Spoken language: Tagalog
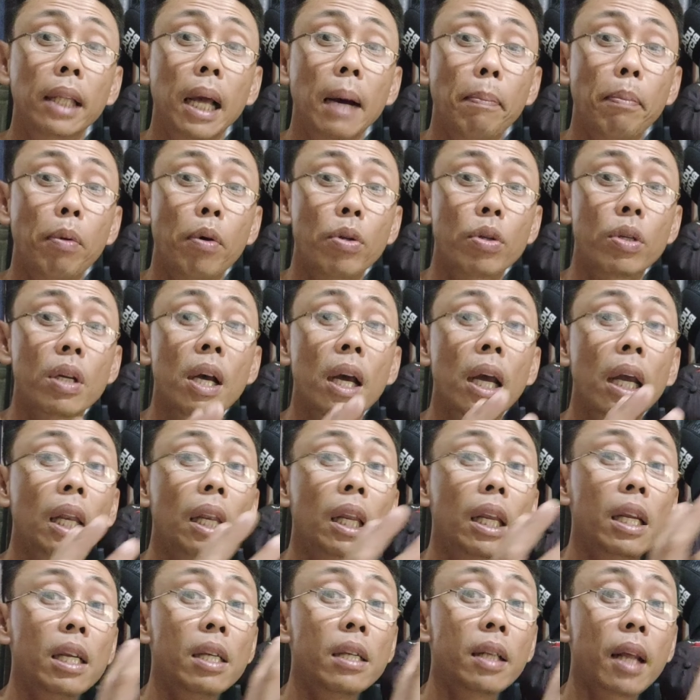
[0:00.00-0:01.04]
tapos
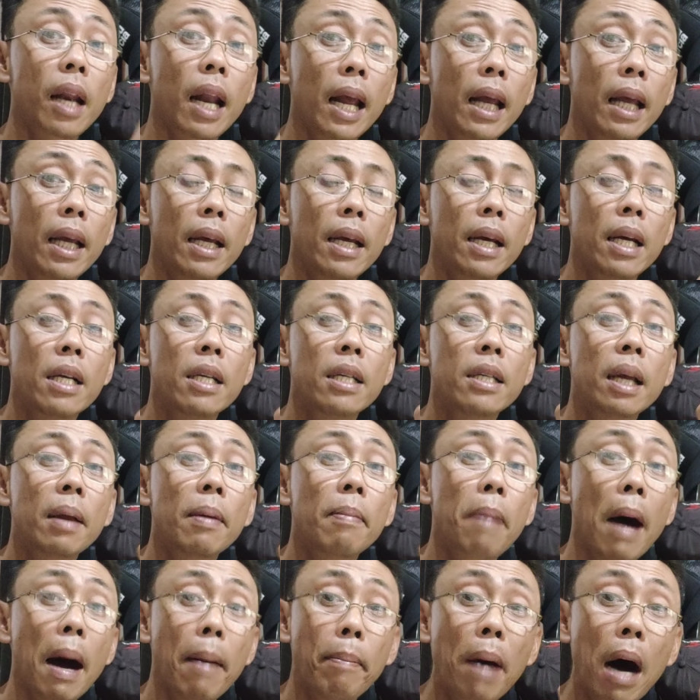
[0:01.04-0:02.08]
ini-strike
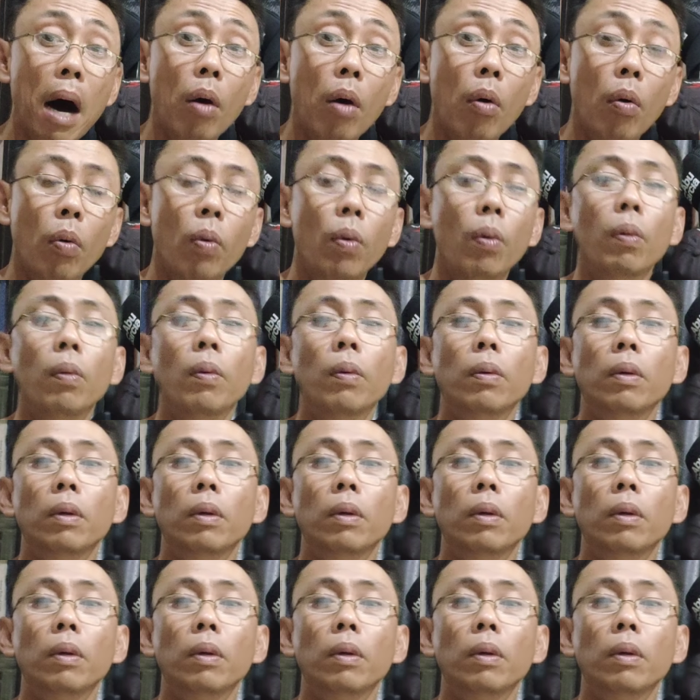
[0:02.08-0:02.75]
sa ibabaw.